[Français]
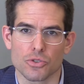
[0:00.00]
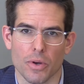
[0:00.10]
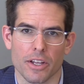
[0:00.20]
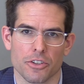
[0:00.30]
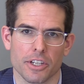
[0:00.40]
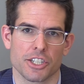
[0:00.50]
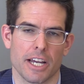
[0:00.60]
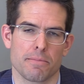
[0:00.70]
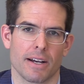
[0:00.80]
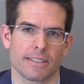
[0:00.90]
soin de notre
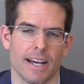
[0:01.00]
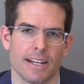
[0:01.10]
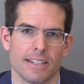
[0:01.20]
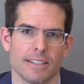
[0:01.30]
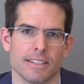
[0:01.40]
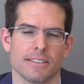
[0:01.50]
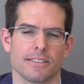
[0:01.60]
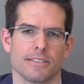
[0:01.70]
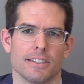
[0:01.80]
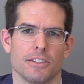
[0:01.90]
hygiène mentale,
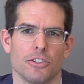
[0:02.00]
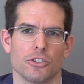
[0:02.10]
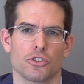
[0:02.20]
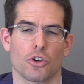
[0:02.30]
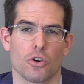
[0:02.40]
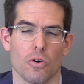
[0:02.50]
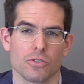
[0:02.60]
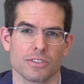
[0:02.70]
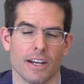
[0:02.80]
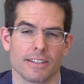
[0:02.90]
c'est de se
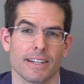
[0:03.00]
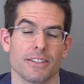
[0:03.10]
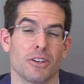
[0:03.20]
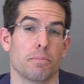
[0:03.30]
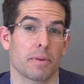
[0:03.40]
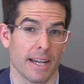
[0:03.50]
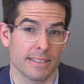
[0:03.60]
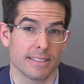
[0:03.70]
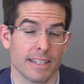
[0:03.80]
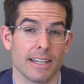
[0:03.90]
concentrer et de
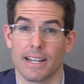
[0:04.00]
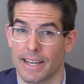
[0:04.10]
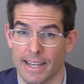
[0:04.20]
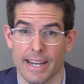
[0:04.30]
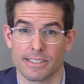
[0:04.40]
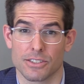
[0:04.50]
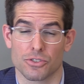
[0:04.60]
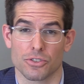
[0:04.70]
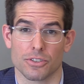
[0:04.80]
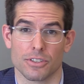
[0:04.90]
pratiquer la
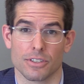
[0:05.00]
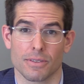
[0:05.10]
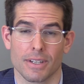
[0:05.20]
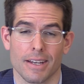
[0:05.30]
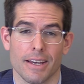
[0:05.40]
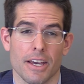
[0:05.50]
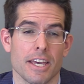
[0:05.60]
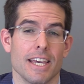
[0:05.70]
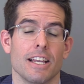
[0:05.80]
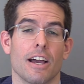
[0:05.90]
gratitude.
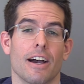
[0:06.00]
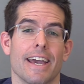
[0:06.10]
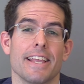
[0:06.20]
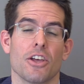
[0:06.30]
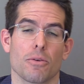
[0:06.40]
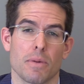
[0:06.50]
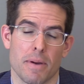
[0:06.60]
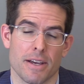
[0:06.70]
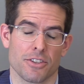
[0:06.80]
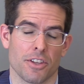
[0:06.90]
Il y a
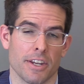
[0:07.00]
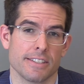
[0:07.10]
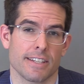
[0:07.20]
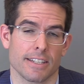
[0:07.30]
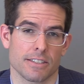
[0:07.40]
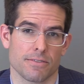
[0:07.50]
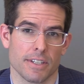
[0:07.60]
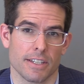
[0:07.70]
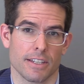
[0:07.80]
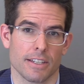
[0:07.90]
énormément de données
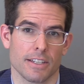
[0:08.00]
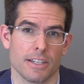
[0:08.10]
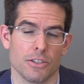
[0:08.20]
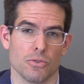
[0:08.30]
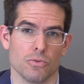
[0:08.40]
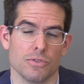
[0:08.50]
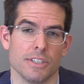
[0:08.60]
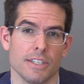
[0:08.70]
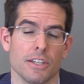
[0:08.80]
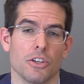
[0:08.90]
scientifiques qui nous
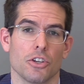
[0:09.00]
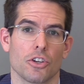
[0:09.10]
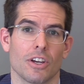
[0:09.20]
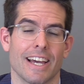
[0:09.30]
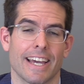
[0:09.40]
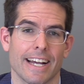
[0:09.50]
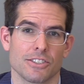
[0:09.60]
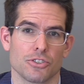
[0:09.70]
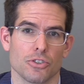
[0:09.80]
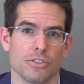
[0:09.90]
disent que la
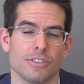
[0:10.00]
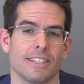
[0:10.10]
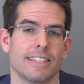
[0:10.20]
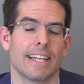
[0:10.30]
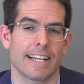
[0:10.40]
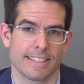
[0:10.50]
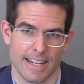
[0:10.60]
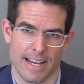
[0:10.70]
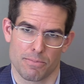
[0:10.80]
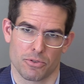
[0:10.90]
gratitude, c'est
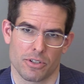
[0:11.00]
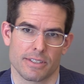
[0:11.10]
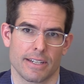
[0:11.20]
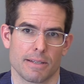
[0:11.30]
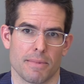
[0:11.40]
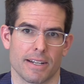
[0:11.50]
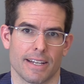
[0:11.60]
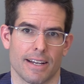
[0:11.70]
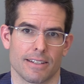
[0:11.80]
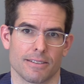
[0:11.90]
excellent pour notre santé mentale.